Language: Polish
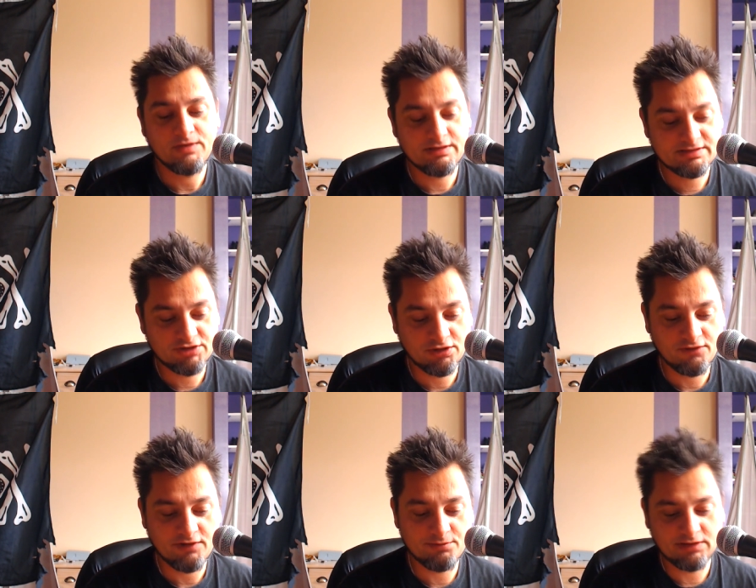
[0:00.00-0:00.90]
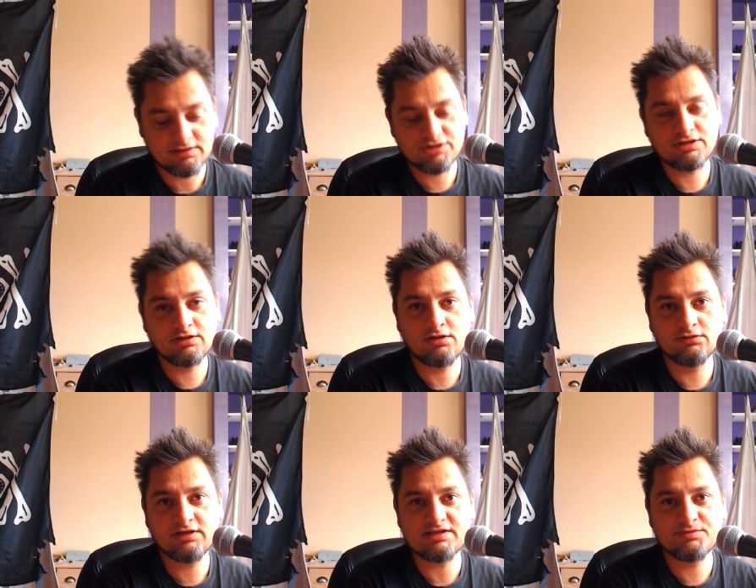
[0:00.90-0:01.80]
I zszokował mnie też ten
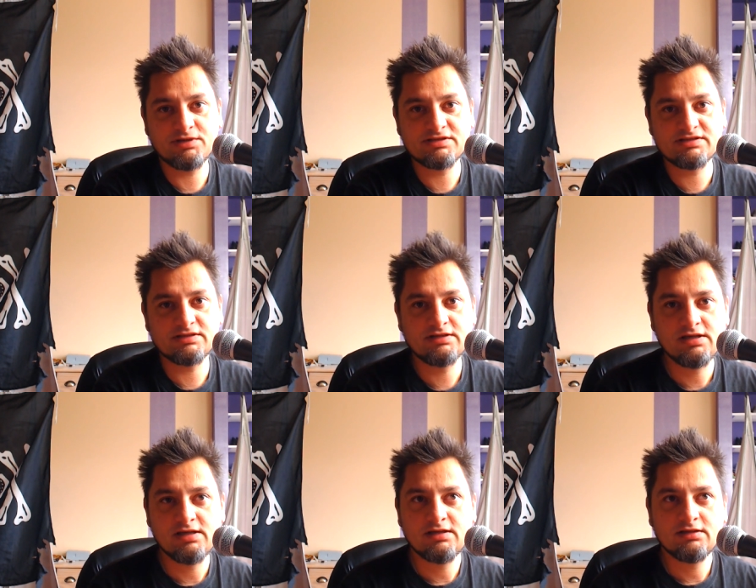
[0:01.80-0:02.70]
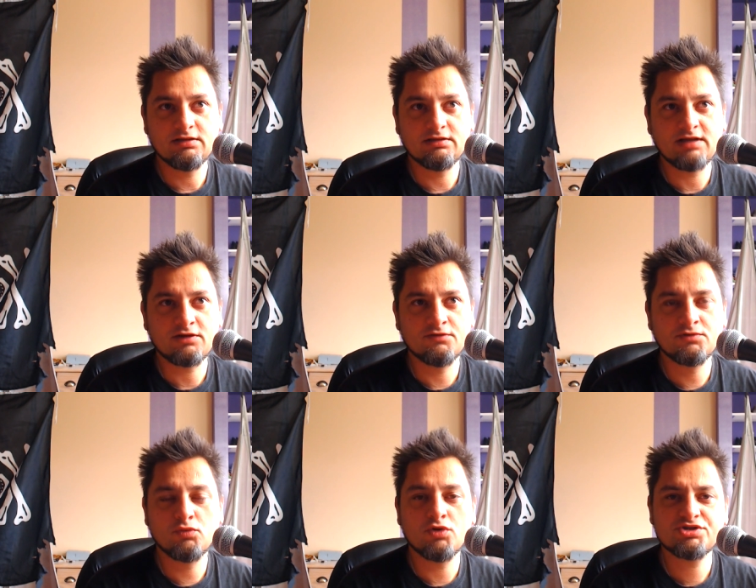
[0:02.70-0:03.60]
kontrast między taką
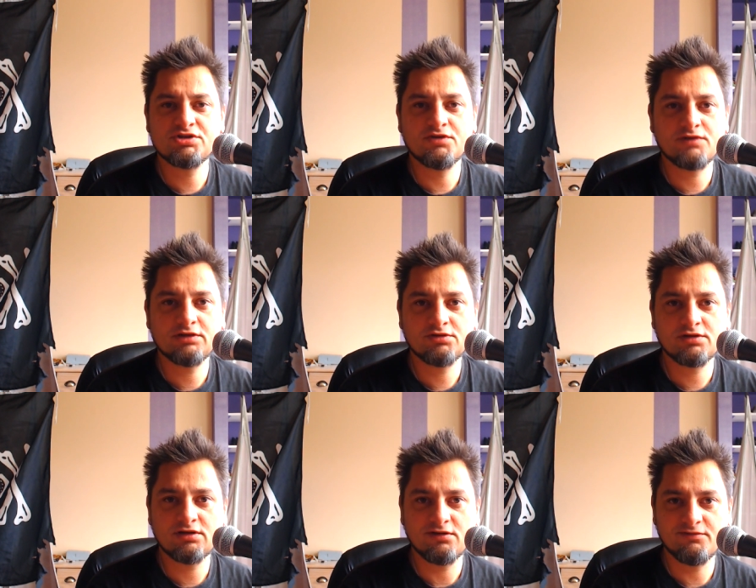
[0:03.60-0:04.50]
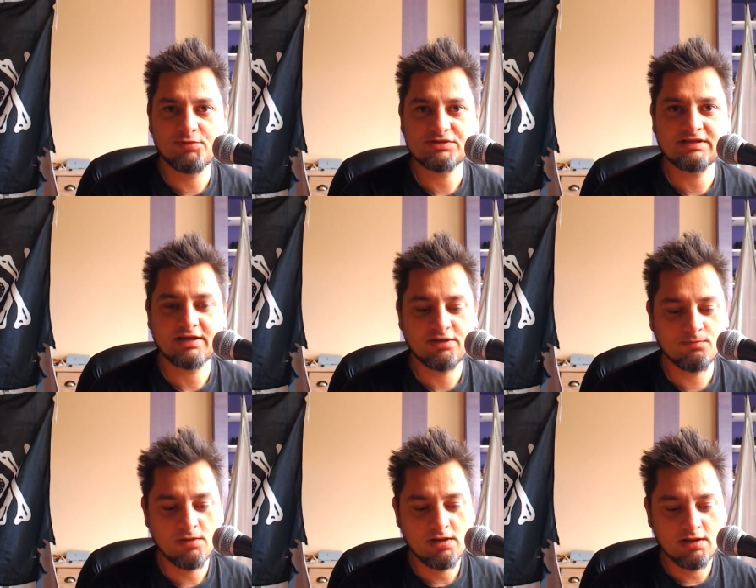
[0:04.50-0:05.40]
głośną retoryką w Polsce,
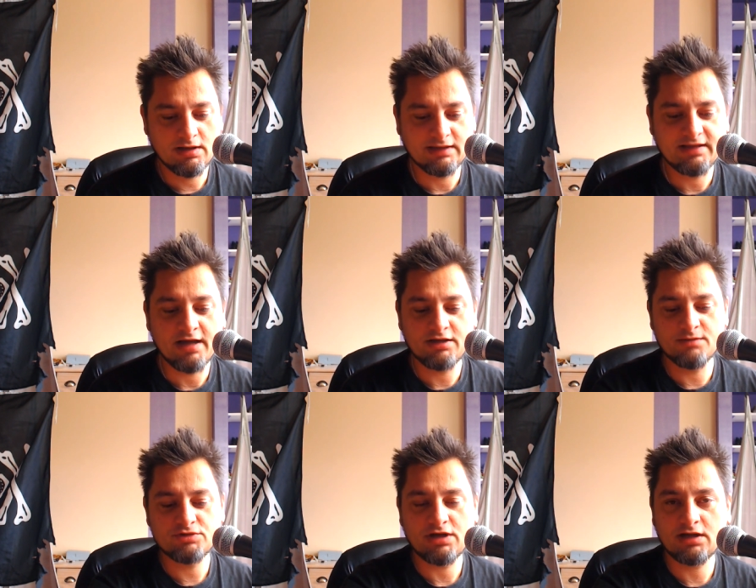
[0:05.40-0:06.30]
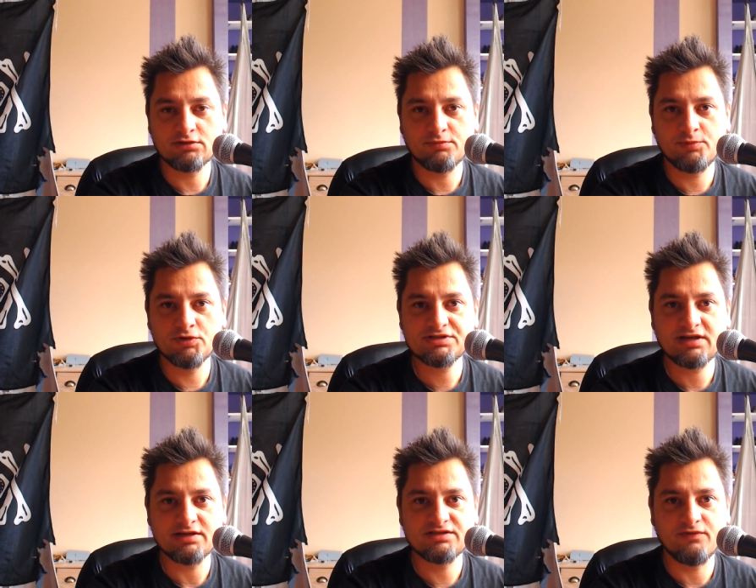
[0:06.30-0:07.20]
takim gadaniem, że jaka to
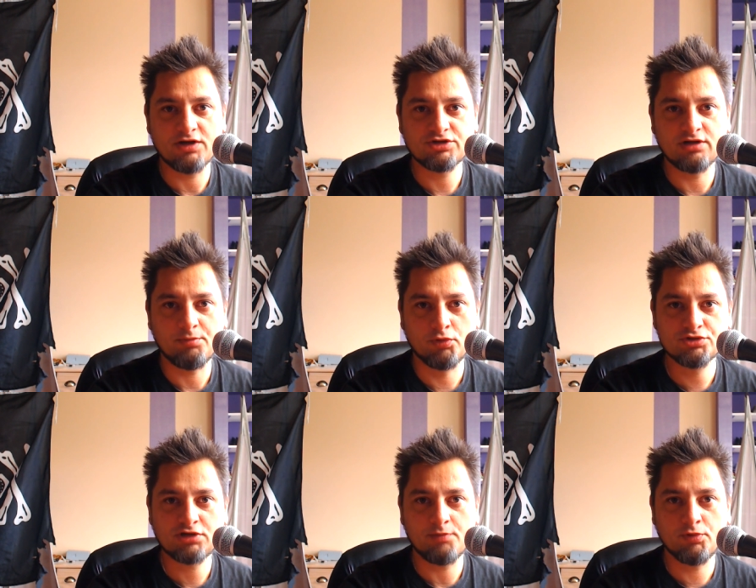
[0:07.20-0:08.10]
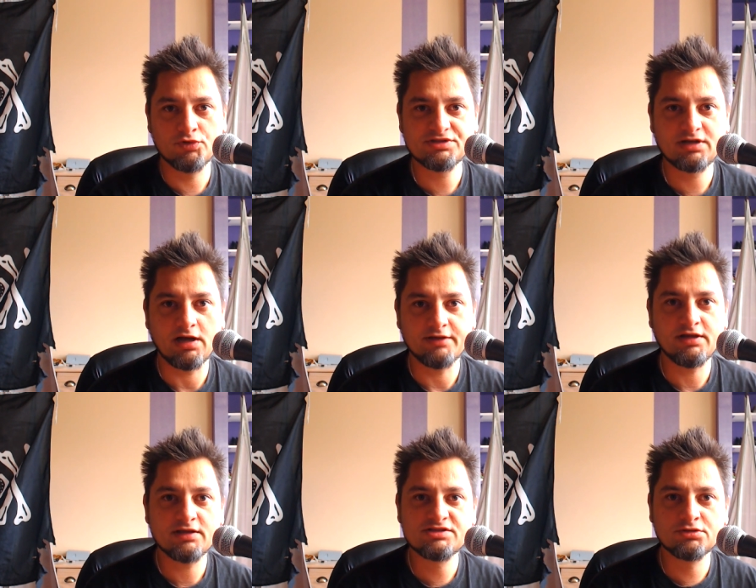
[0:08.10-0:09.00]
Polska jest ważna, Polska, Polska,
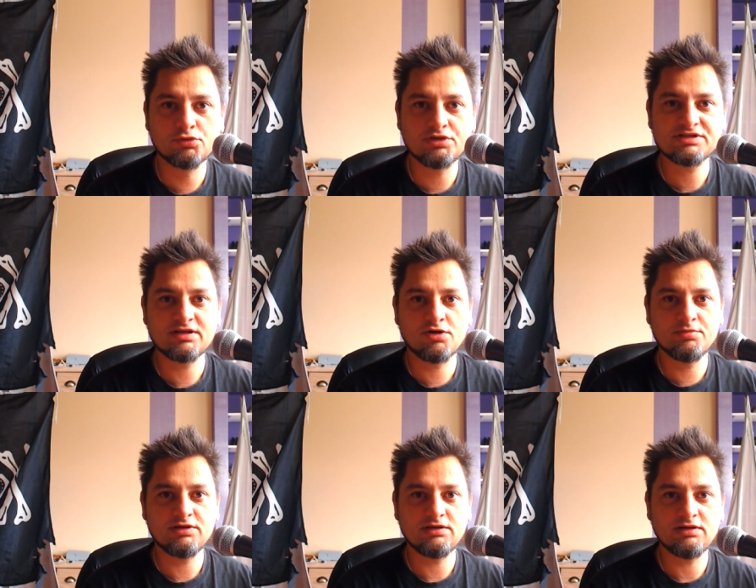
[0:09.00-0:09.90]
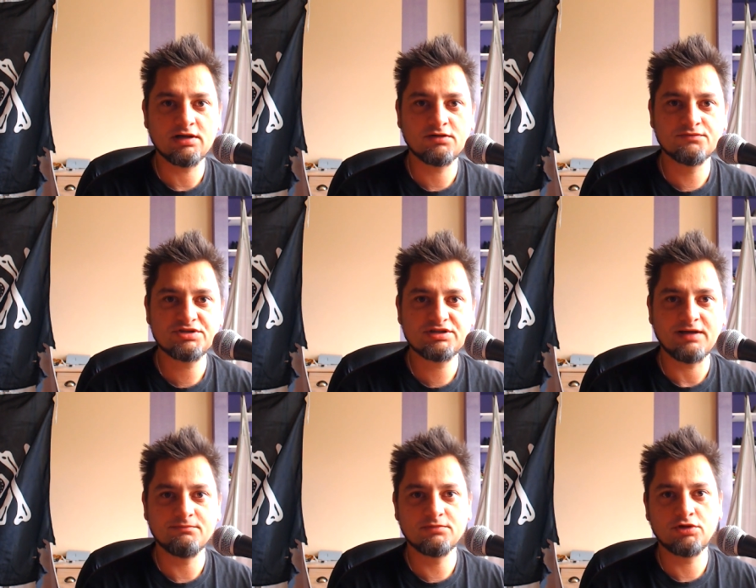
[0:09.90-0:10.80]
nie? Co drugi se robi jakąś
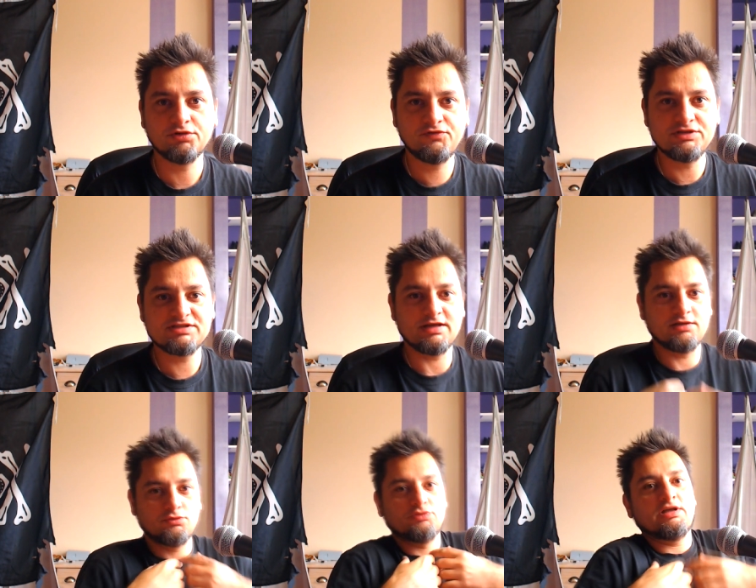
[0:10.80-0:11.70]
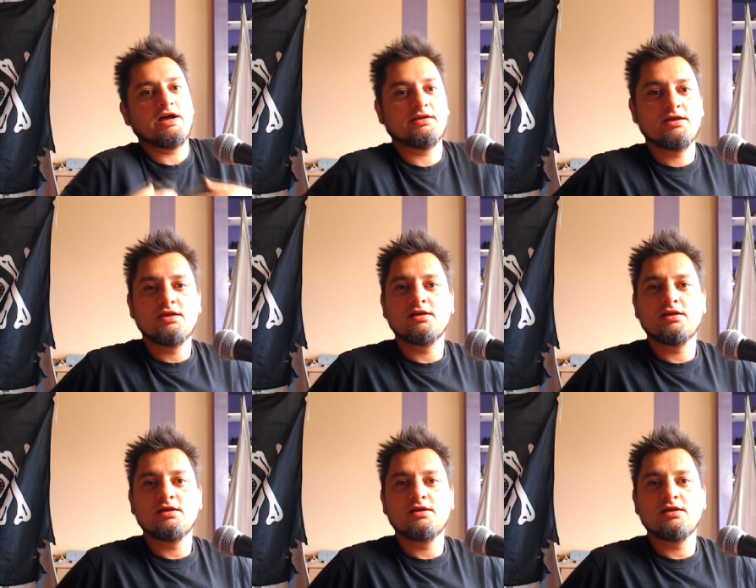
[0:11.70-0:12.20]
tam kotwicę tutaj,